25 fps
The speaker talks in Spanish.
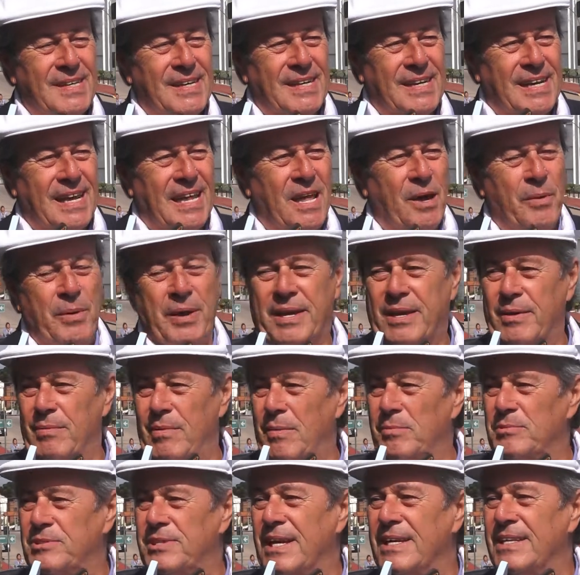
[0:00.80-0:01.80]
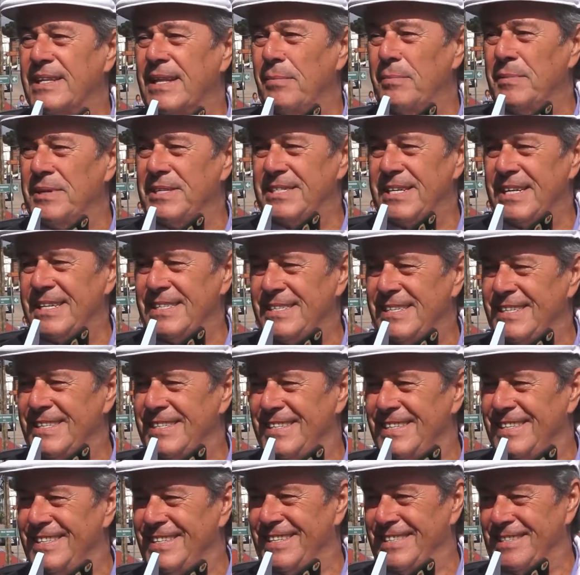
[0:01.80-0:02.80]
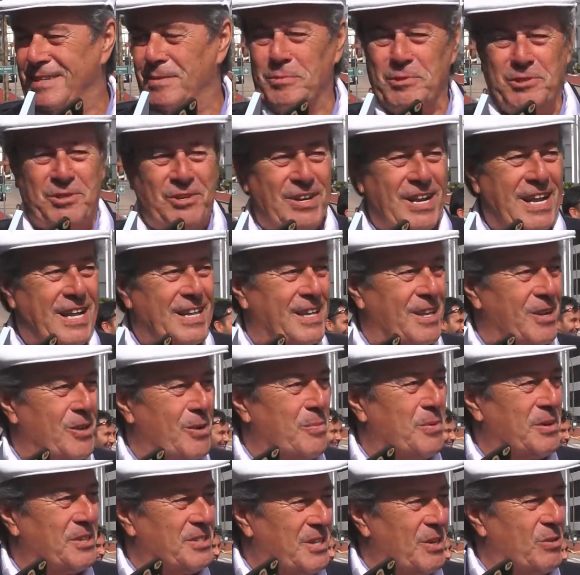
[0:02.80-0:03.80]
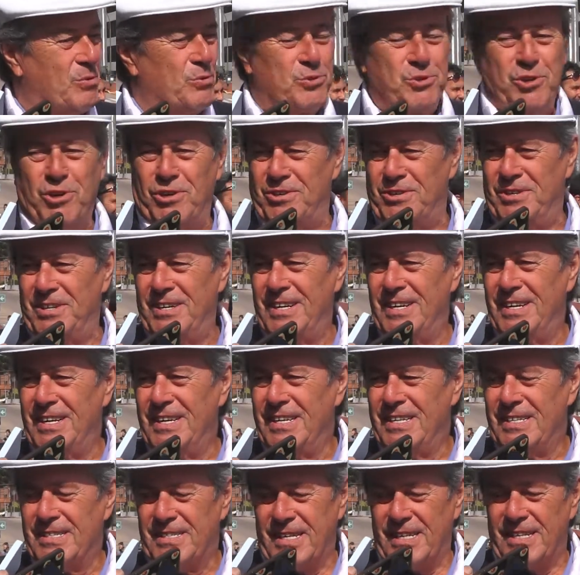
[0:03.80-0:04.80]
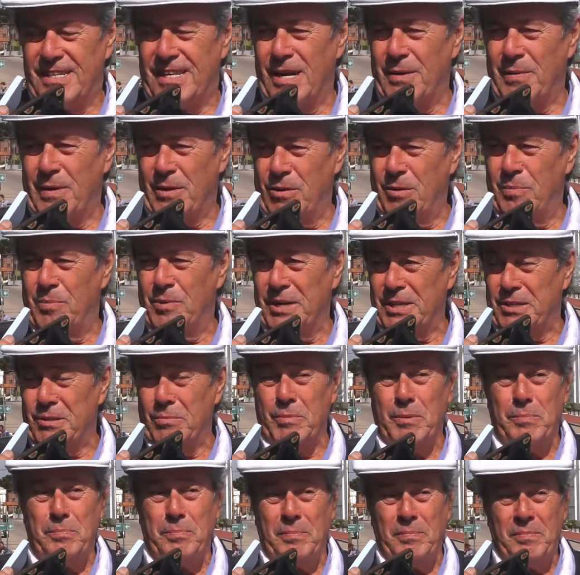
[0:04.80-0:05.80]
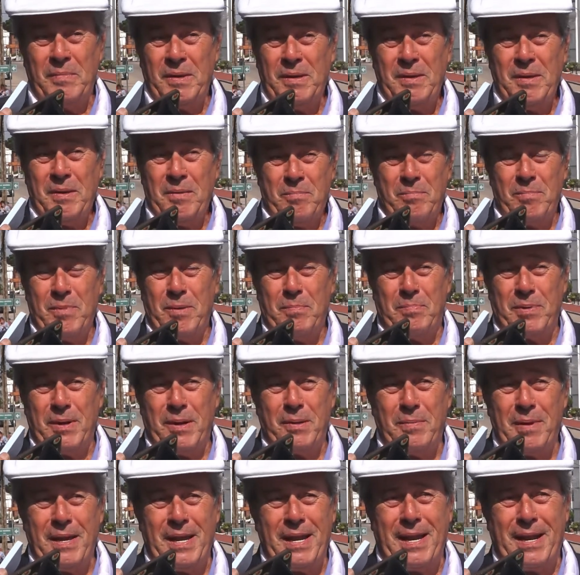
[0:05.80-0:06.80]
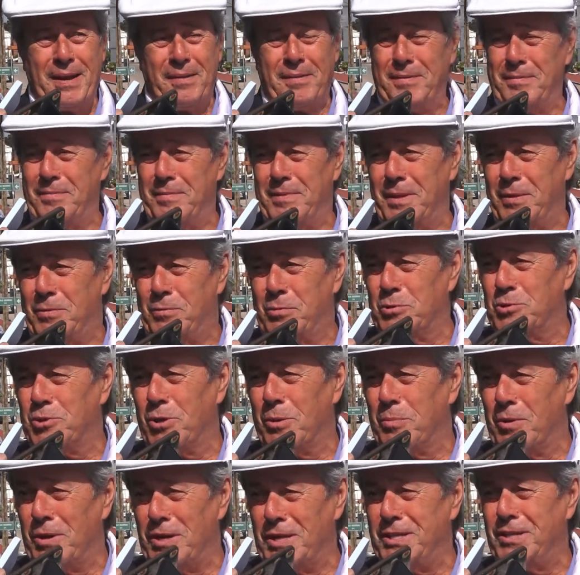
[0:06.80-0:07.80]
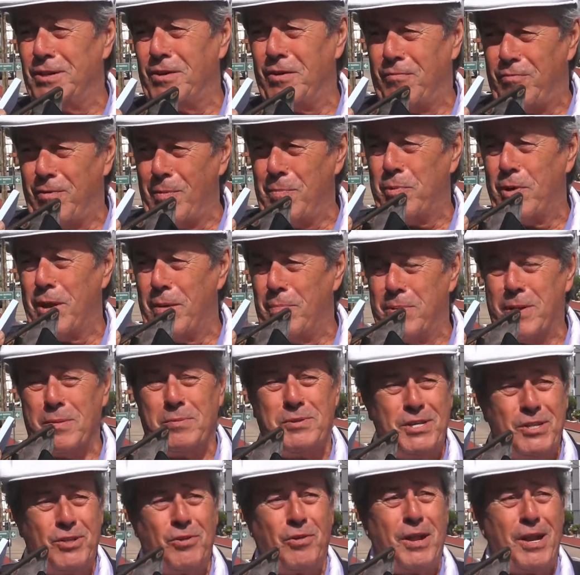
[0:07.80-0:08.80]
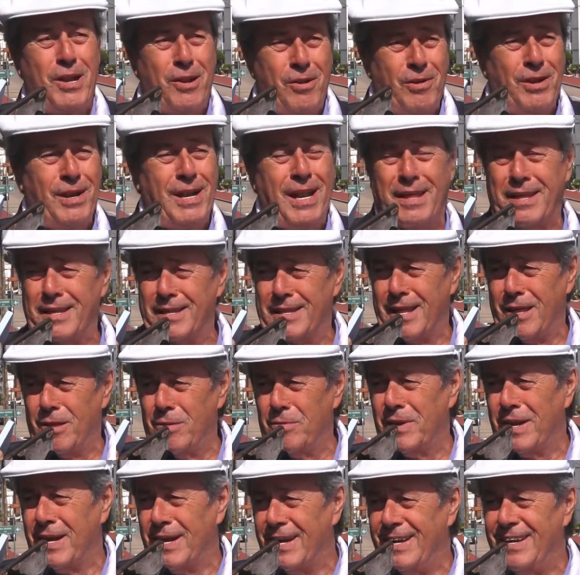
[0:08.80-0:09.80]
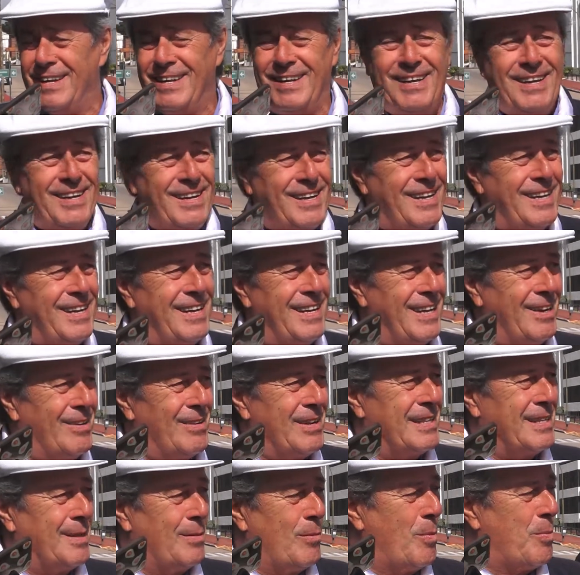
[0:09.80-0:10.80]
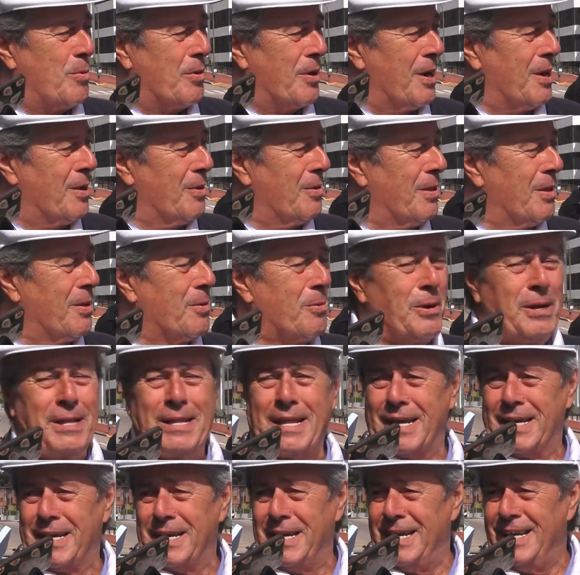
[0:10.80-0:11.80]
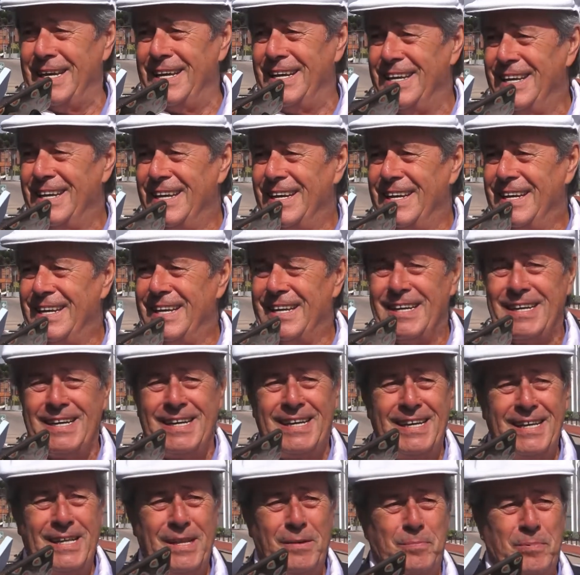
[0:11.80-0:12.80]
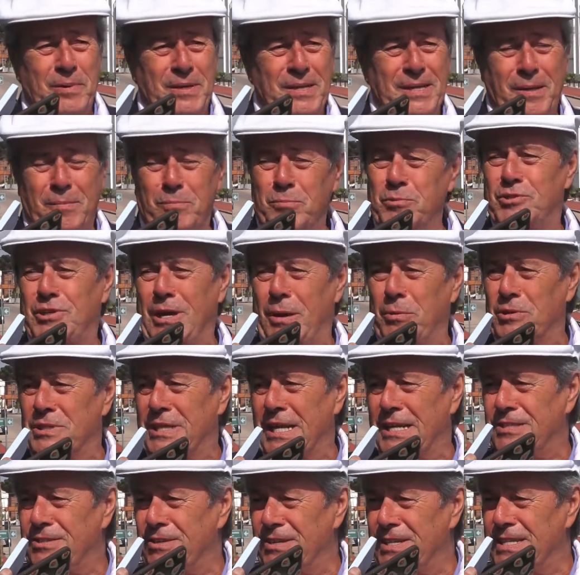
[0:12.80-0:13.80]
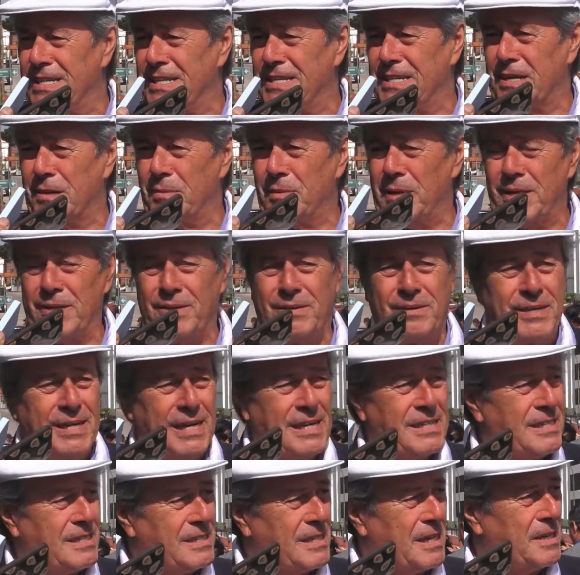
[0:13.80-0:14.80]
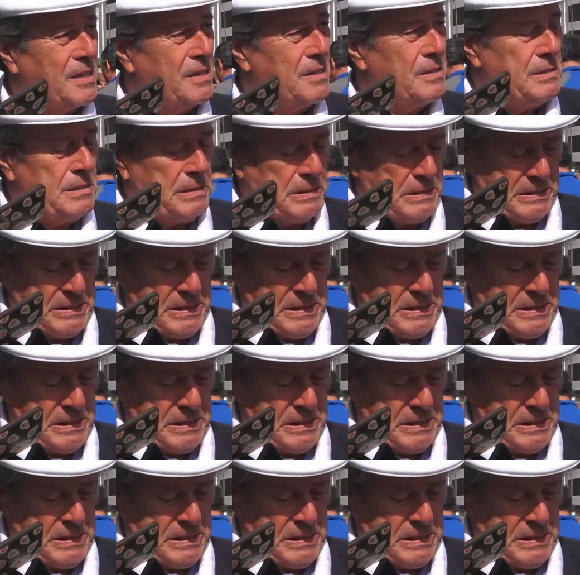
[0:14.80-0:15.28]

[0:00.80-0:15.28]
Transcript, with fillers: cada vez que vamos a estas mesas eh, es emocionante, ¿no? Porque se luchó, se trabajó por esto. Mi, primer discurso político fue por el principio del no en la dictadura. ¿eh? Y ahora estamos por el no de vuelta aquí, ¿eh? después de muchas votaciones entre medios, gracias a Dios.